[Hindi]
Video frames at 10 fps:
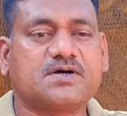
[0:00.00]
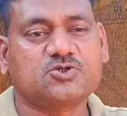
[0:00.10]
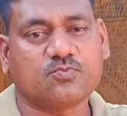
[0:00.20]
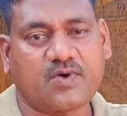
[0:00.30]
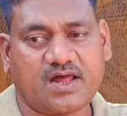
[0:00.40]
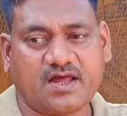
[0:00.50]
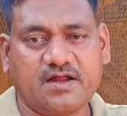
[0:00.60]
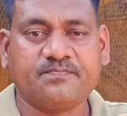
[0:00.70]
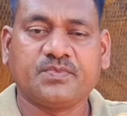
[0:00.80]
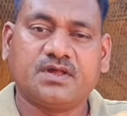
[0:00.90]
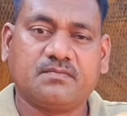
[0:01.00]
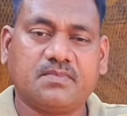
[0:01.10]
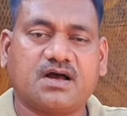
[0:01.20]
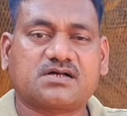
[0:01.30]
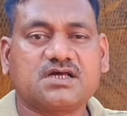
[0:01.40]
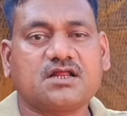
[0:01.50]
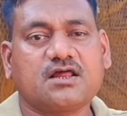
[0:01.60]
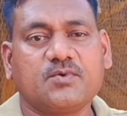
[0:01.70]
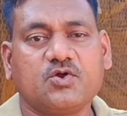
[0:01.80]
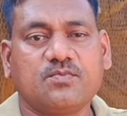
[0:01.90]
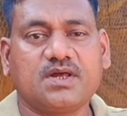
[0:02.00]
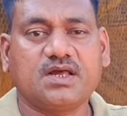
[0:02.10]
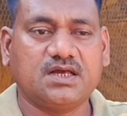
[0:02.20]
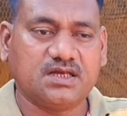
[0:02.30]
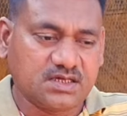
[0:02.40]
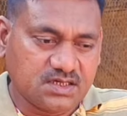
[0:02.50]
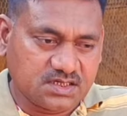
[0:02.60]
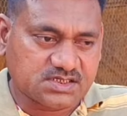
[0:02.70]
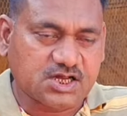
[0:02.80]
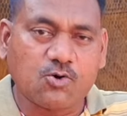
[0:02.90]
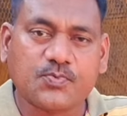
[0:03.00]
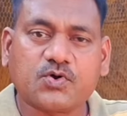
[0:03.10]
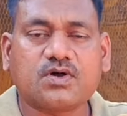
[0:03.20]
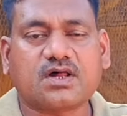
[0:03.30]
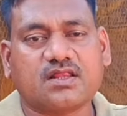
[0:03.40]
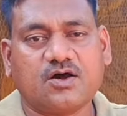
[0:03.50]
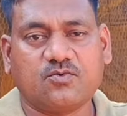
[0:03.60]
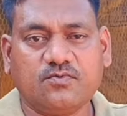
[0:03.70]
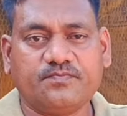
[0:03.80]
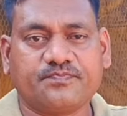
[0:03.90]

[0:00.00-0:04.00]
मस्त उपाय है मैं अक्सर गर्मियों में इसका उपयोग करता हूँ